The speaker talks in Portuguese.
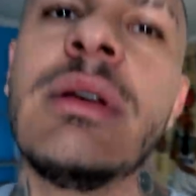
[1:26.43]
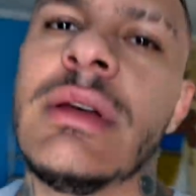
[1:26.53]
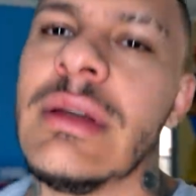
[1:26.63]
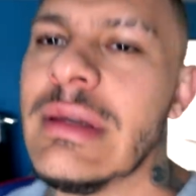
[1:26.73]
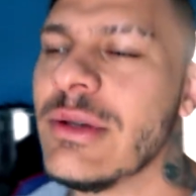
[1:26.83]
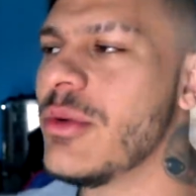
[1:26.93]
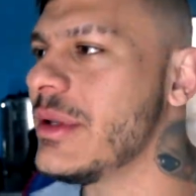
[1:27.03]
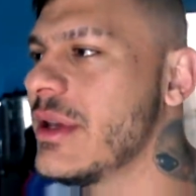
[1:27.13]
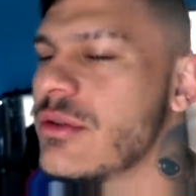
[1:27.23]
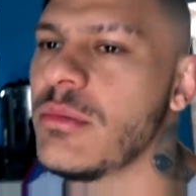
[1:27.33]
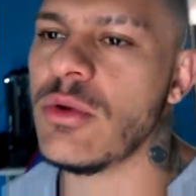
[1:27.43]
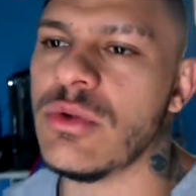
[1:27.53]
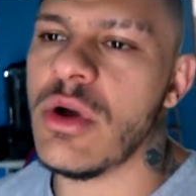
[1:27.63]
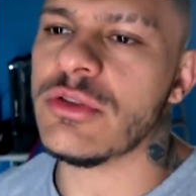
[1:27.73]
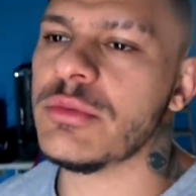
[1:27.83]
E comentários
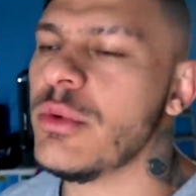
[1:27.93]
maldosos,